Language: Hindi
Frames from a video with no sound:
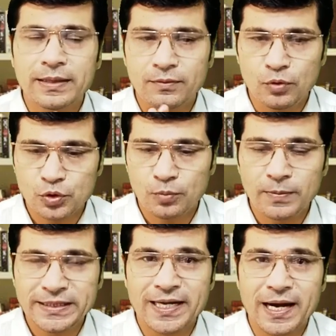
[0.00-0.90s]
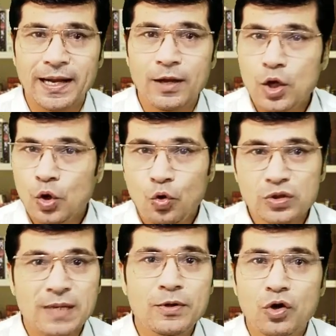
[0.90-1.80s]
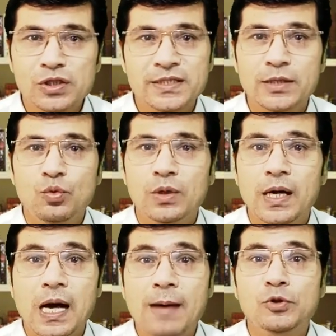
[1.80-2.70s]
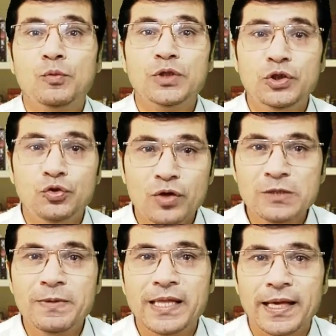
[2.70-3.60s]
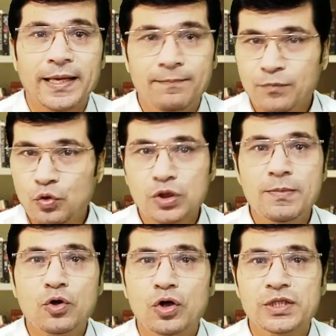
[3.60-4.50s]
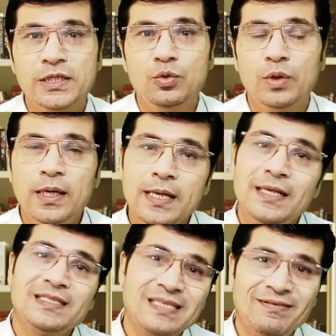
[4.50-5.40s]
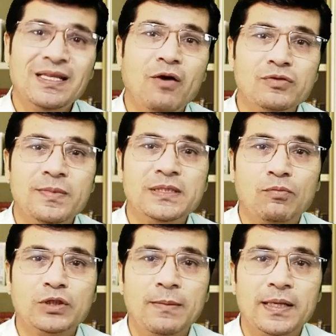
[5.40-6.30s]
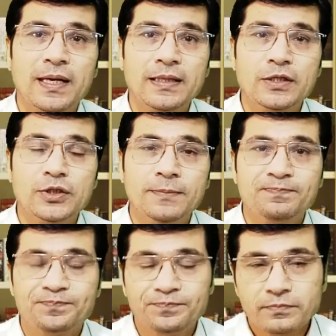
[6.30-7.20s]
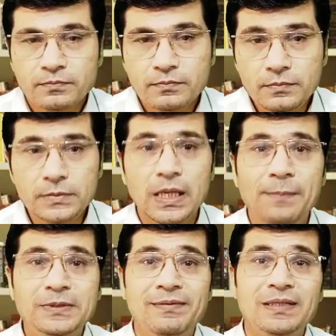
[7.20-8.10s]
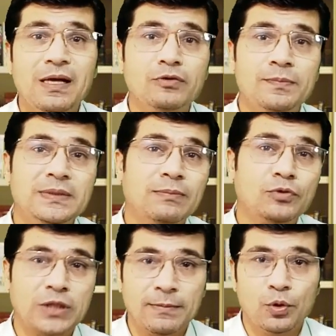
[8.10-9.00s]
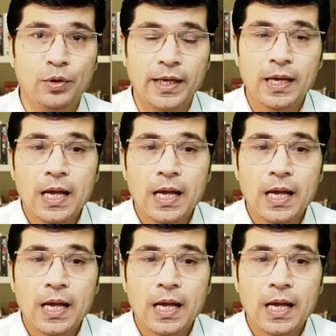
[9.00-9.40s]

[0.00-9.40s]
वो जो मटेरियल है उसका भी कॉस्ट नहीं दूंगा आप जो मुझे यूएसबी देंगे मैं उसकी भी कॉस्ट नहीं दूंगा सेवन थाउजेंड में सबको शामिल कर दीजिए अब सेवन थाउजेंड में सबको शामिल हो गया